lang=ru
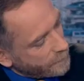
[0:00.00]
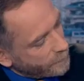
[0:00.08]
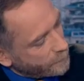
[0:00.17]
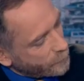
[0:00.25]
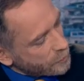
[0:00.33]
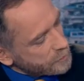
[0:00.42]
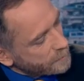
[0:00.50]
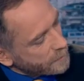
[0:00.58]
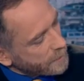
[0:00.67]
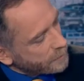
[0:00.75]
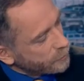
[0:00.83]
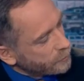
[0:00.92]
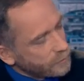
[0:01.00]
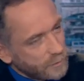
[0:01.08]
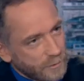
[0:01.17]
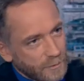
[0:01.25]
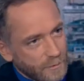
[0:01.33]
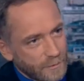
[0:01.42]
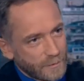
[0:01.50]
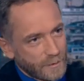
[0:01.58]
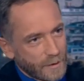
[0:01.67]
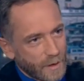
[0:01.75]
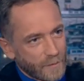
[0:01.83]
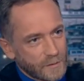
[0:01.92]
в прошлом году
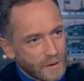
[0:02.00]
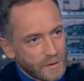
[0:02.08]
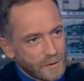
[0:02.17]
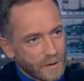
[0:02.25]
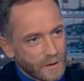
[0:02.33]
Австрийская